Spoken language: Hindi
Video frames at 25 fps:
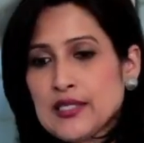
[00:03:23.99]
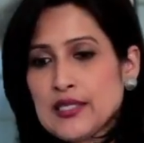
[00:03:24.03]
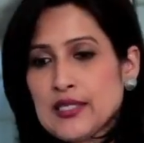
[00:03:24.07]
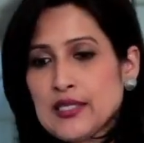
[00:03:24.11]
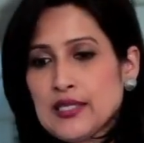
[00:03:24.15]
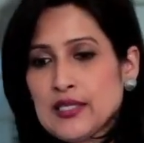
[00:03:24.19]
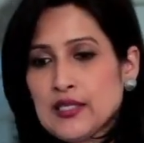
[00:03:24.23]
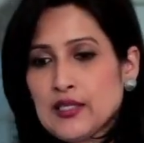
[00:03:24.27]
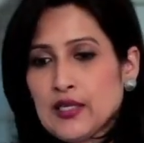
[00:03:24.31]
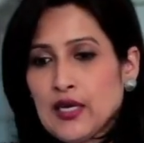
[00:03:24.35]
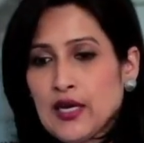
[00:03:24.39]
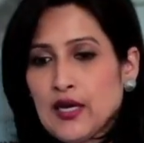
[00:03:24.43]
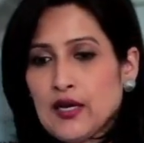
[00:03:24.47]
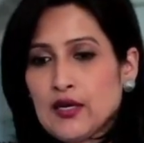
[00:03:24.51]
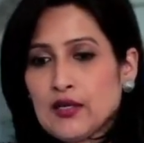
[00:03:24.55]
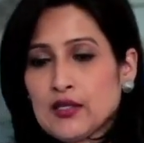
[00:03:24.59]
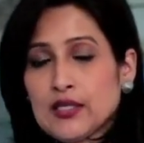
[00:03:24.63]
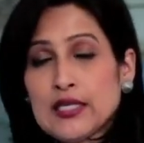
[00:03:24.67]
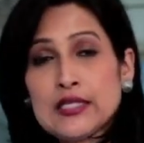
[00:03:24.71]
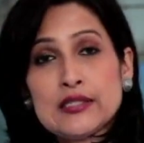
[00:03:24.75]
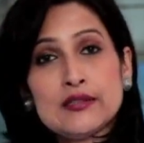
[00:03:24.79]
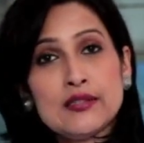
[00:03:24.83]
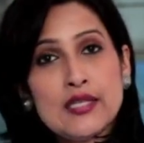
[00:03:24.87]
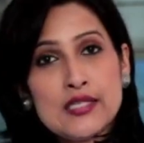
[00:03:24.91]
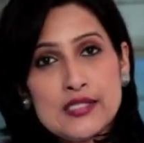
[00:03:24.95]
कि आ,
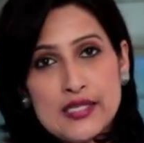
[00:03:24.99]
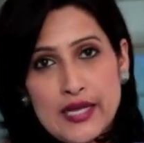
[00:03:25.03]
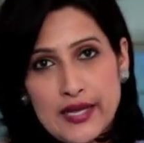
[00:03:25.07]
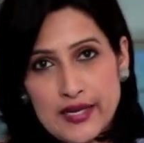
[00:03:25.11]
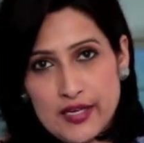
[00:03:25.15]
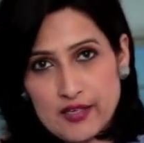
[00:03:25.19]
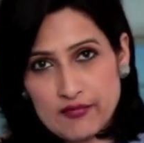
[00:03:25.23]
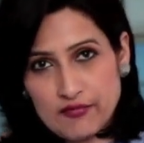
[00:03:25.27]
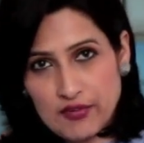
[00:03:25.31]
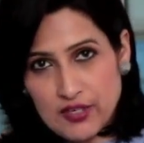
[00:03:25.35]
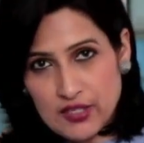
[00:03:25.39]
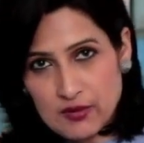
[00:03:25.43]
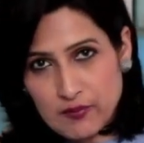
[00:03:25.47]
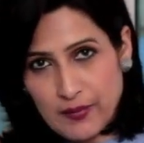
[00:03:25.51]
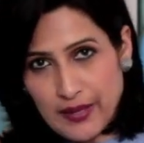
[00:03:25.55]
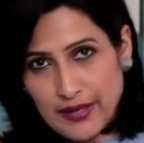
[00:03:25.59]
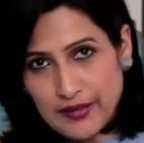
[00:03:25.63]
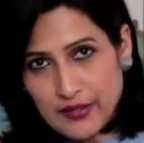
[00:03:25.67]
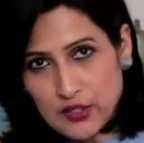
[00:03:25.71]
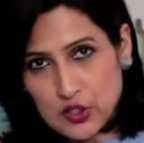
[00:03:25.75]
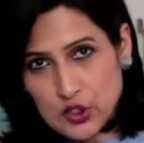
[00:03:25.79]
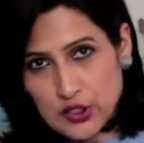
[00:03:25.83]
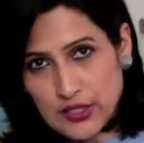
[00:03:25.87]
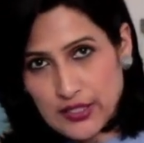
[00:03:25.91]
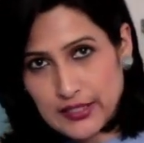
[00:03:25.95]
कितने सारे फ़ंड
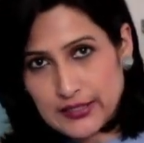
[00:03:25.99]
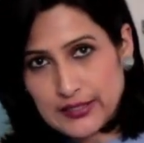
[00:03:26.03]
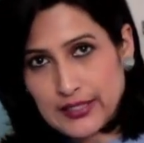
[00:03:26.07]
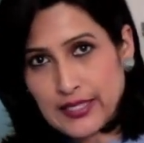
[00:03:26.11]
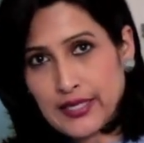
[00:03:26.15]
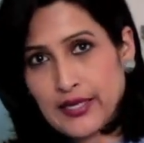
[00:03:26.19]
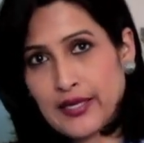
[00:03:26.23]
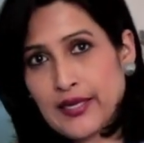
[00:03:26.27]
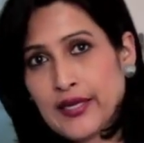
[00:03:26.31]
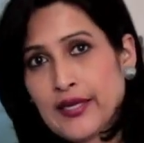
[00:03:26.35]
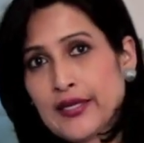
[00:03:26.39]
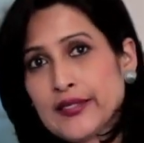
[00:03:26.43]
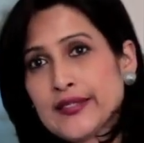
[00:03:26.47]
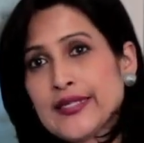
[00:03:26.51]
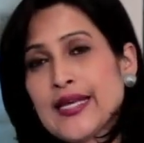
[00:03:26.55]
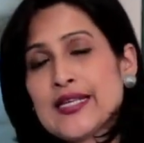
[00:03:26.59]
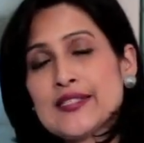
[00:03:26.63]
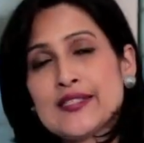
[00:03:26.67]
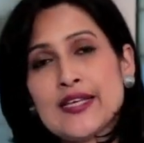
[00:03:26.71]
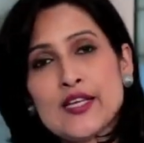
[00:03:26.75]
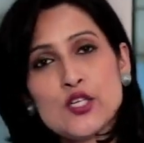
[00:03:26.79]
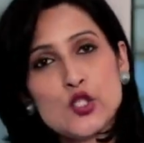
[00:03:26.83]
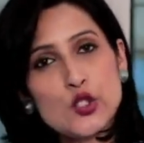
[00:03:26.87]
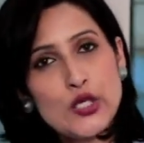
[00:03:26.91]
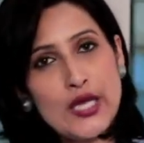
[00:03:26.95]
मैनेज करता है
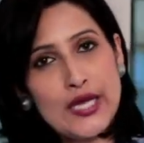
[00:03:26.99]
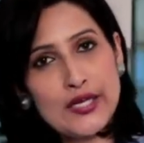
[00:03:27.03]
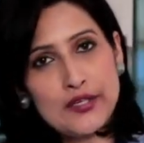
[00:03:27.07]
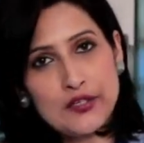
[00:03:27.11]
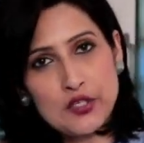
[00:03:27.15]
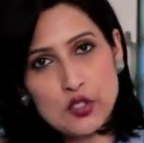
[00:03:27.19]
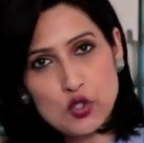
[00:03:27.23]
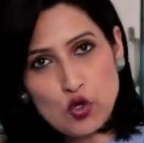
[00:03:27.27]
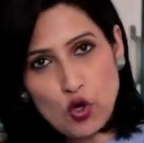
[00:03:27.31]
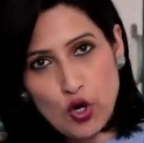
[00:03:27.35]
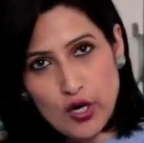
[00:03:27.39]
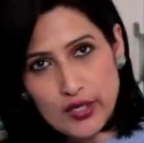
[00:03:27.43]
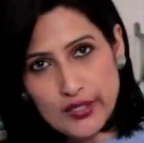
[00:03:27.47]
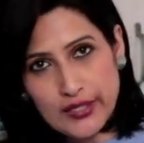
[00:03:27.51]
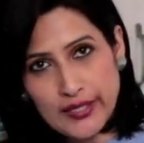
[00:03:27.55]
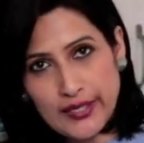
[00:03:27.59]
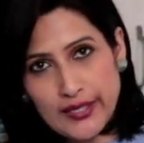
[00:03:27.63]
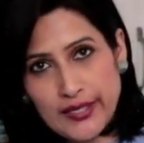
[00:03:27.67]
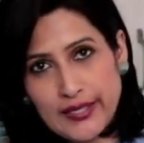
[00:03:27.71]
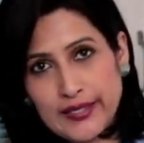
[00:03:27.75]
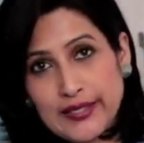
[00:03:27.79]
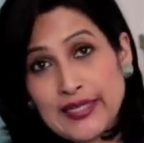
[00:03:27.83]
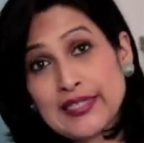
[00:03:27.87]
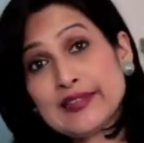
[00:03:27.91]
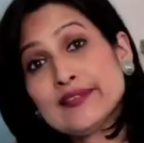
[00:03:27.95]
कैसा ट्रैक रिकॉर्ड
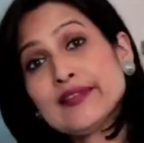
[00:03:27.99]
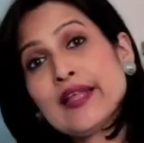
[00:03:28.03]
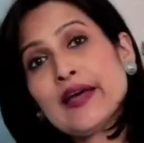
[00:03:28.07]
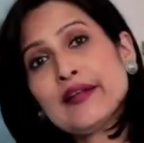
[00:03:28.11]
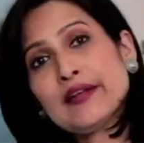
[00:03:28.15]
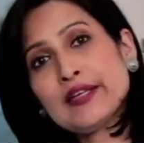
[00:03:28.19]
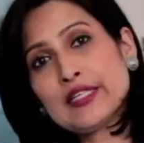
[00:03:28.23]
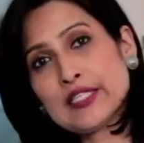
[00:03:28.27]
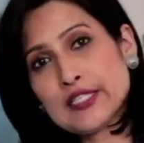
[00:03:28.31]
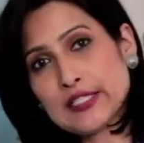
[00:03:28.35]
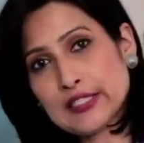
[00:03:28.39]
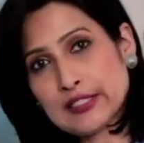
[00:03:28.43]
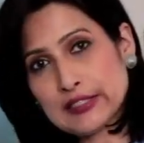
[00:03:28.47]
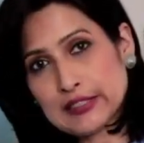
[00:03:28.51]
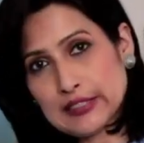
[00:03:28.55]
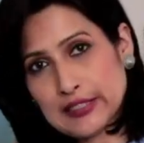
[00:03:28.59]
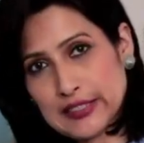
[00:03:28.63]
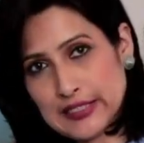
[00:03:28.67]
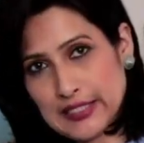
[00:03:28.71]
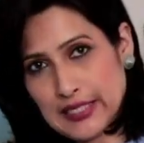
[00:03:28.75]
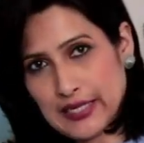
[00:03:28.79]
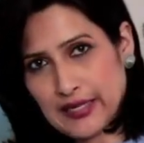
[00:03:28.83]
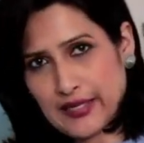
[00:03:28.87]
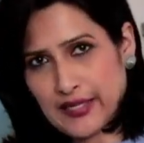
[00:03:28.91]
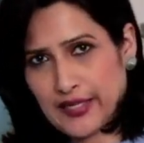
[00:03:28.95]
है कितना रिटर्न
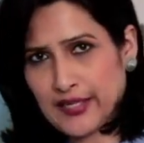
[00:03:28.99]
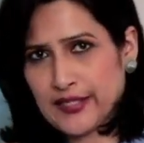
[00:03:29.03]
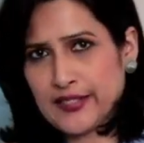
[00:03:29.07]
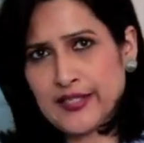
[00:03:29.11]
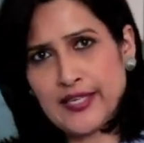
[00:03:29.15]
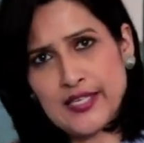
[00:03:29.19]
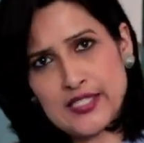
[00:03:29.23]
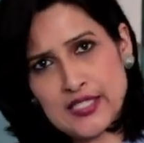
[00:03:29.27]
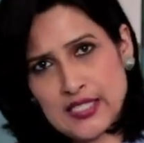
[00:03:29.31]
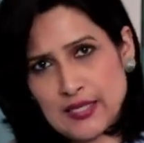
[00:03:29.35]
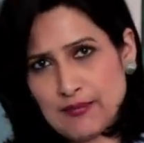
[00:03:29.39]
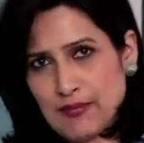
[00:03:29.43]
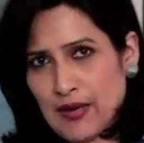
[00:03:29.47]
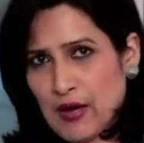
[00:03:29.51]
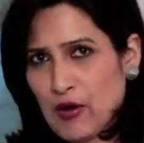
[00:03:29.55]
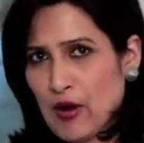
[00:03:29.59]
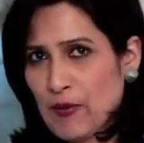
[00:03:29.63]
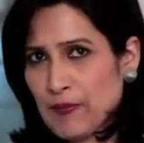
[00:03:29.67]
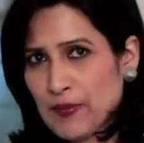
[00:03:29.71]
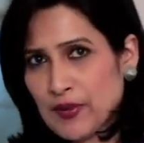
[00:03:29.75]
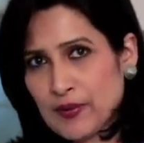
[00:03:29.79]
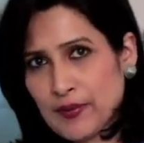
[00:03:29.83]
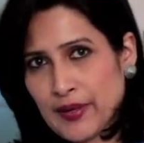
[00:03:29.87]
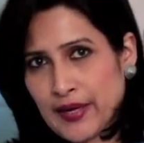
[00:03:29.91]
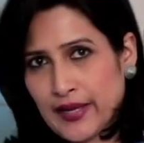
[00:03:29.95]
दिया है ये सब
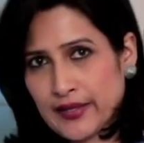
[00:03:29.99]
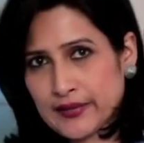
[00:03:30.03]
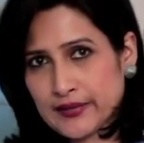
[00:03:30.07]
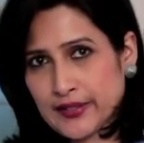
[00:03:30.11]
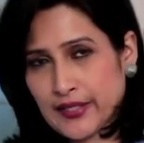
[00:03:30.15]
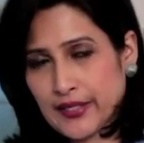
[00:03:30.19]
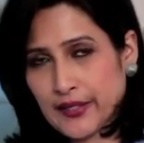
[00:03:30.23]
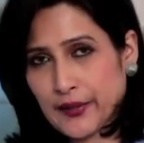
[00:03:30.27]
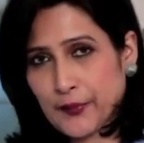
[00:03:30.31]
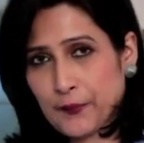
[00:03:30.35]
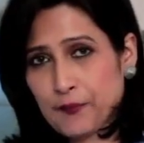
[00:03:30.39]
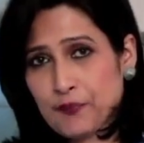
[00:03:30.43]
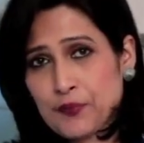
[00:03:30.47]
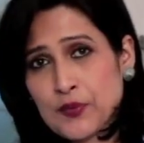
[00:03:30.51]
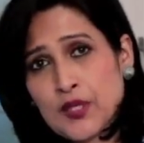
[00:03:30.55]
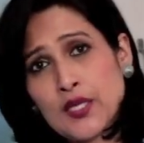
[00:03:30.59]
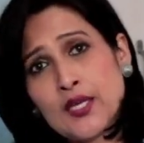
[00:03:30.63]
वहाँ पे रहता है